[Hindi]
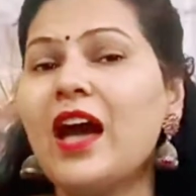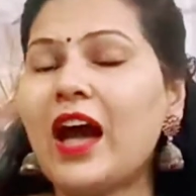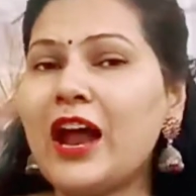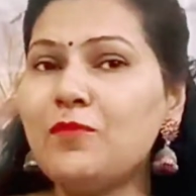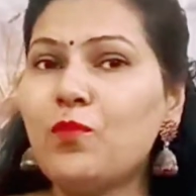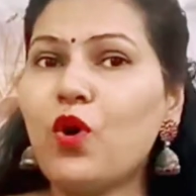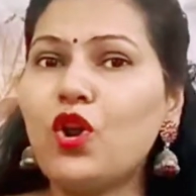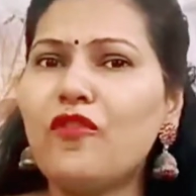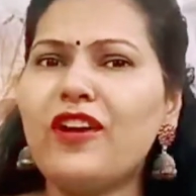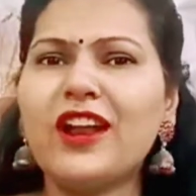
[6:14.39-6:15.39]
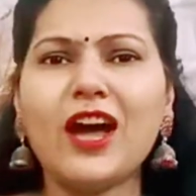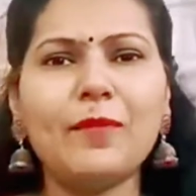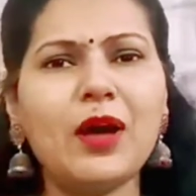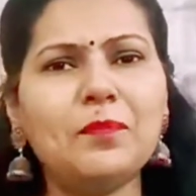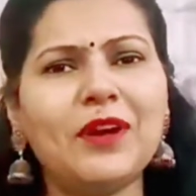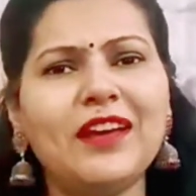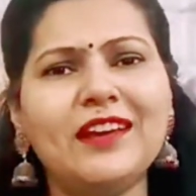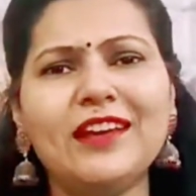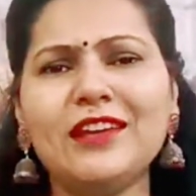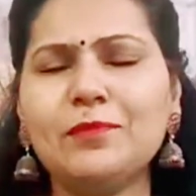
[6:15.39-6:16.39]
एंड मोर ओवर अब आप
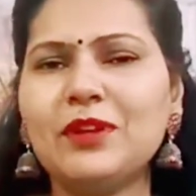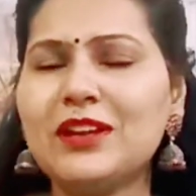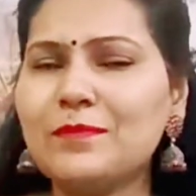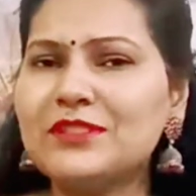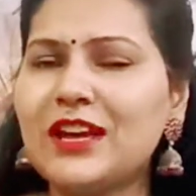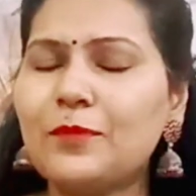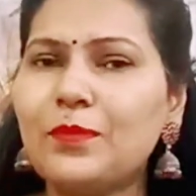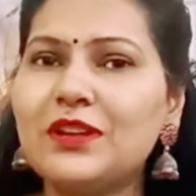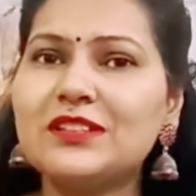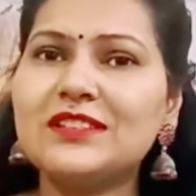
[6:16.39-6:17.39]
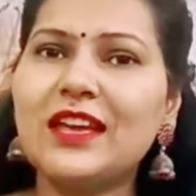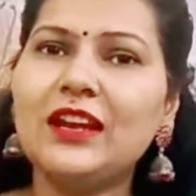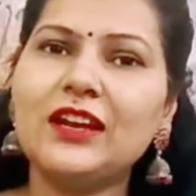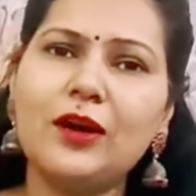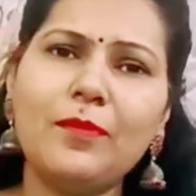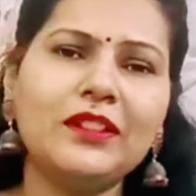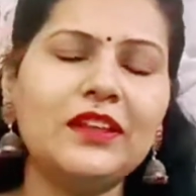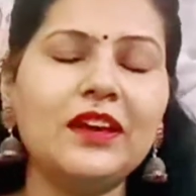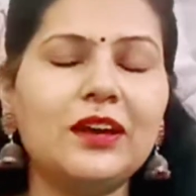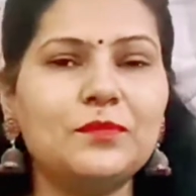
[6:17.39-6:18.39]
कहेंगे कि मीना बाजार पर सेल कब
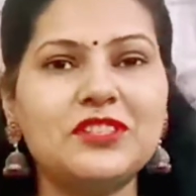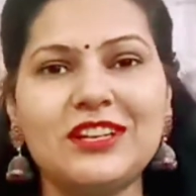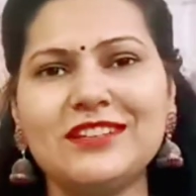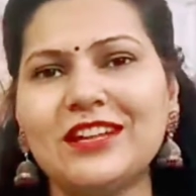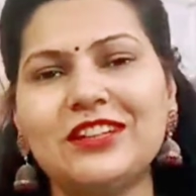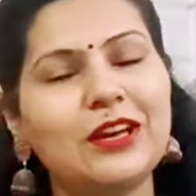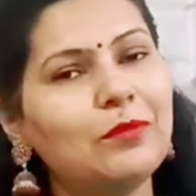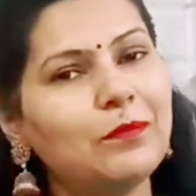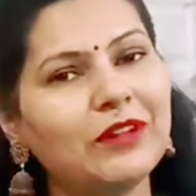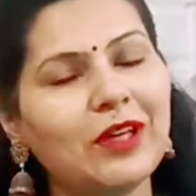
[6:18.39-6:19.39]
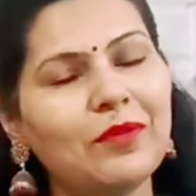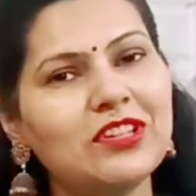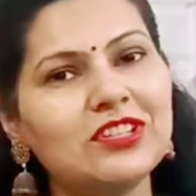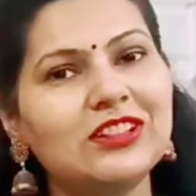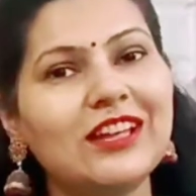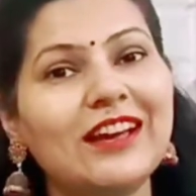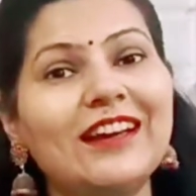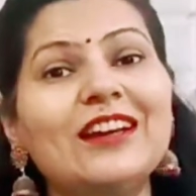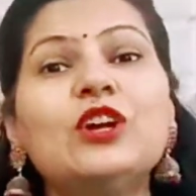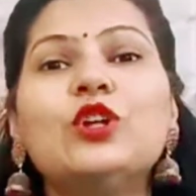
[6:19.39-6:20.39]
आती है कब चली जाती है हमें पता भी नहीं चलता है